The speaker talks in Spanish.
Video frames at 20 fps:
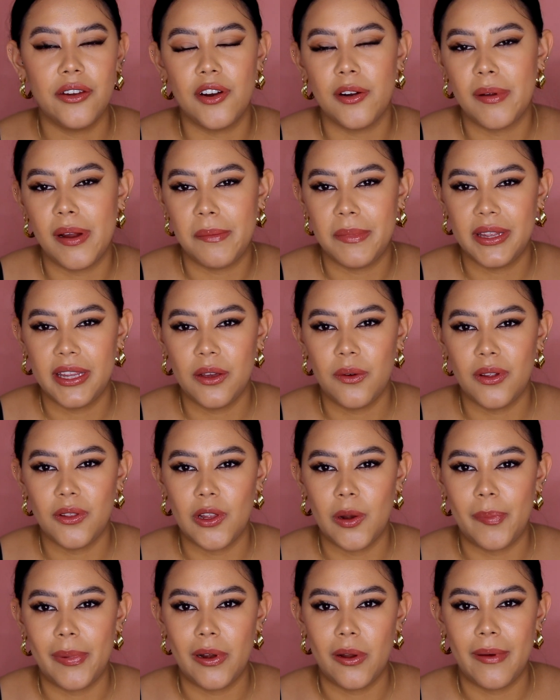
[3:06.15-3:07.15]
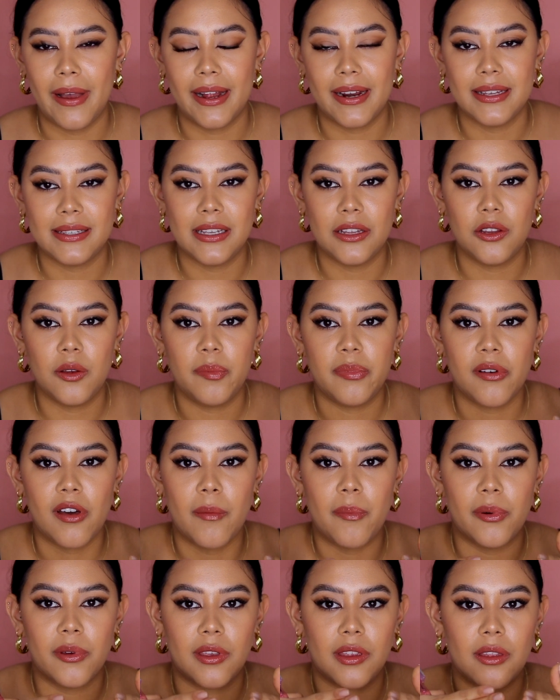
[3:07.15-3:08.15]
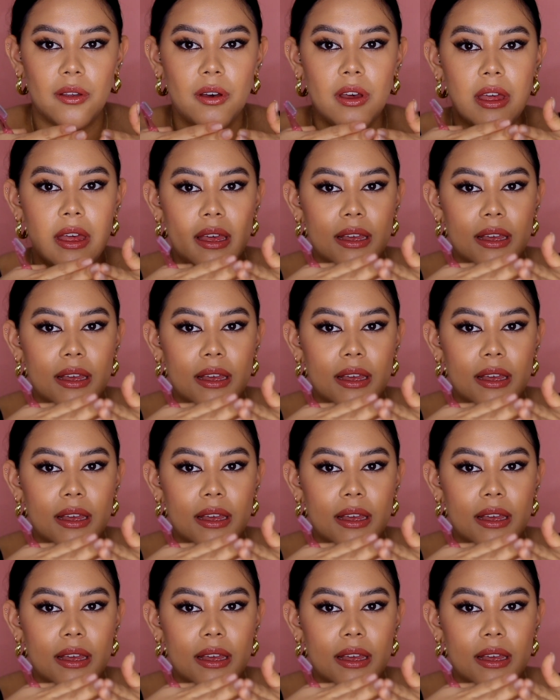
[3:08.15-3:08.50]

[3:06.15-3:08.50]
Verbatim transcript: Normalmente cuando el pelo va creciendo poco a poquito